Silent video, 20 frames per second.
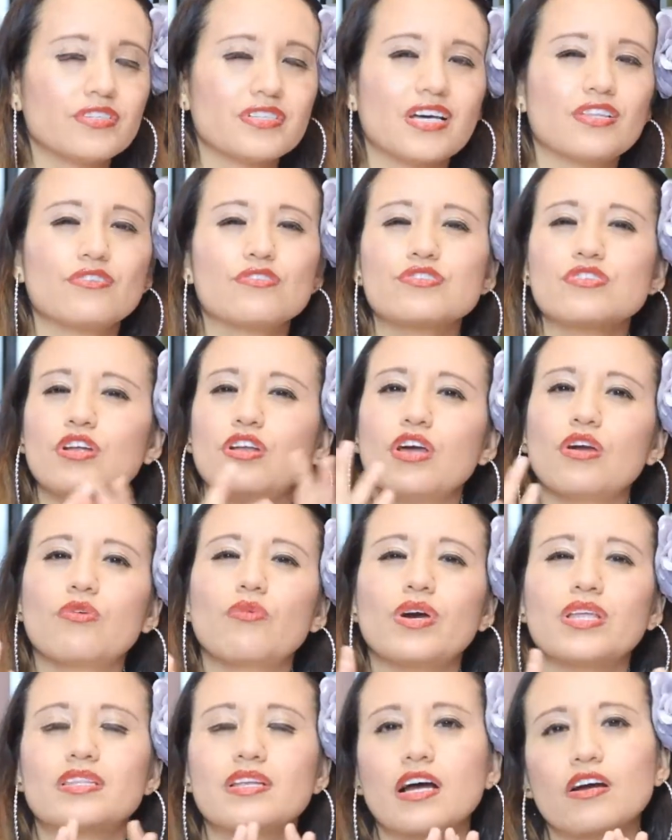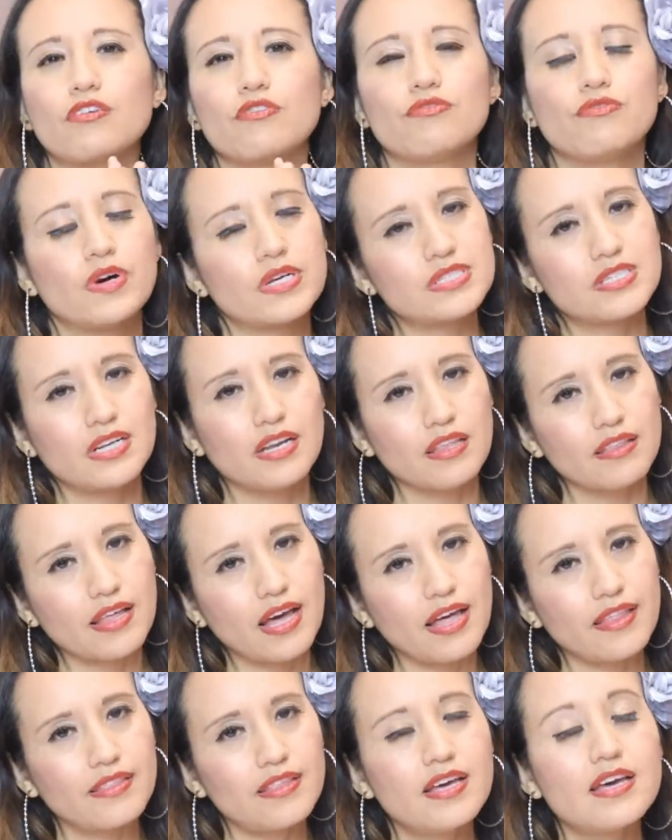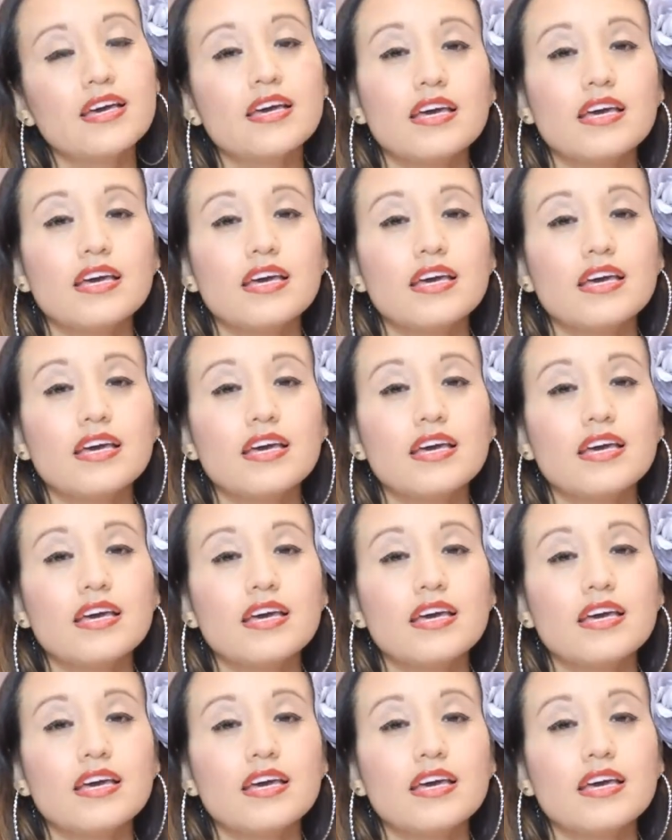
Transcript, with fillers: ya no se le encuentra con facilidad